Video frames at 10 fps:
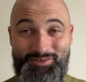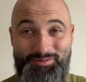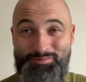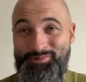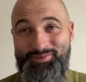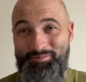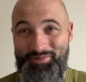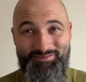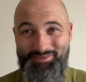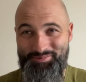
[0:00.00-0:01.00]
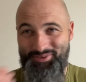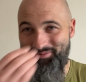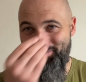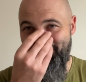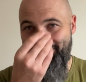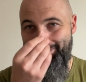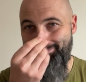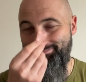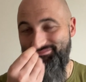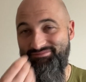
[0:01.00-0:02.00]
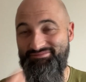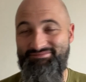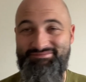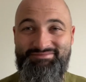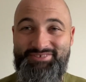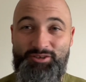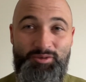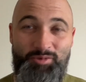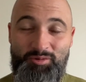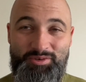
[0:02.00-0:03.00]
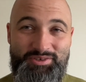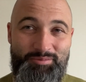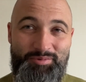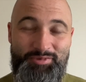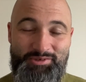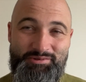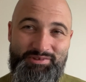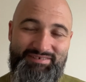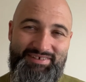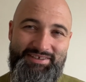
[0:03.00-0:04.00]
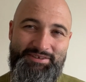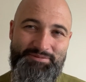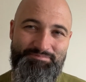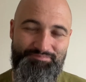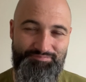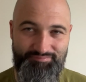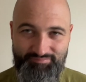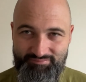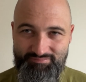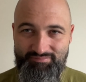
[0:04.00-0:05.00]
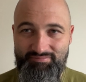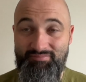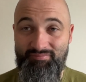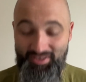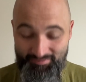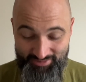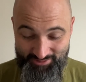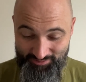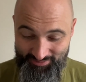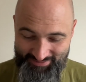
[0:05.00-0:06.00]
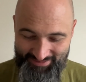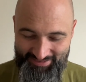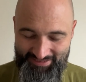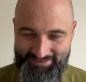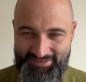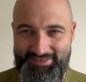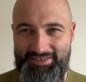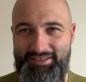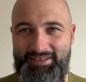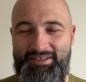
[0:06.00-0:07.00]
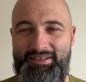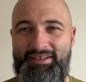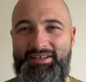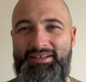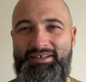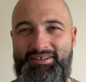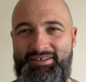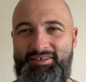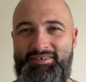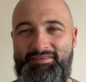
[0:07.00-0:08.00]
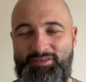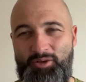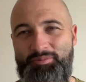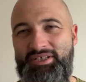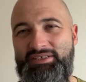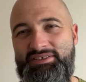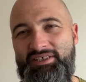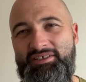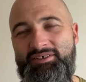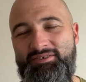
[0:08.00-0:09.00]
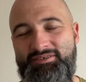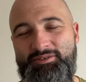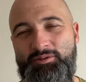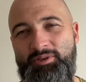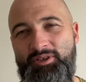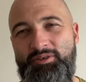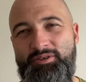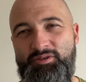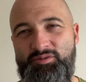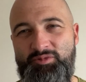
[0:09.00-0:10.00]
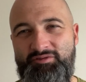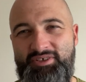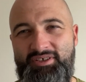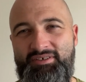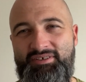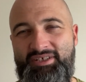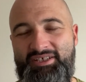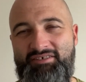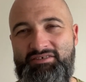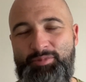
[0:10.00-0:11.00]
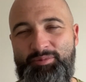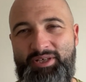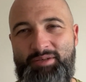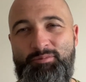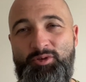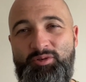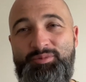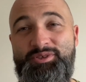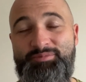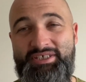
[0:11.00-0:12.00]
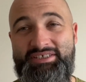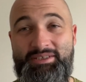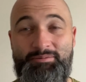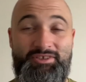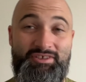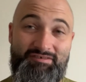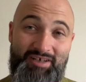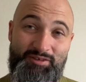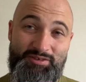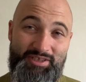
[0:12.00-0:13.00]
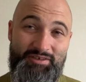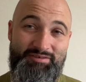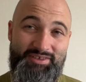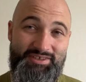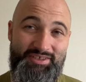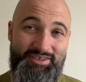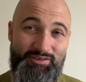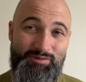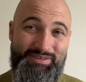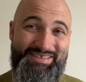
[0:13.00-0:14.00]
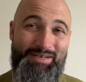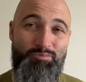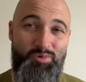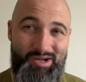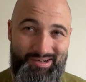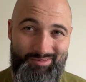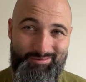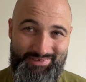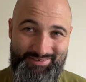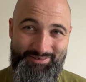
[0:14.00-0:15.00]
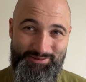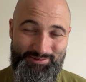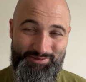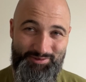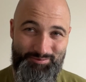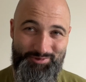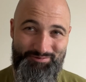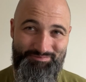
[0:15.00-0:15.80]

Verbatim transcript: to było nieprawdopodobne, że, że to mogło się po prostu zawalić. Więc to jest jedna rzecz. E, to miejsce, z którego Jezus mówi, tak jak wspomniałem, mogło być miejscem, gdzie dwa rozdziały wcześniej Jezus zapłakał nad Jerozolimą.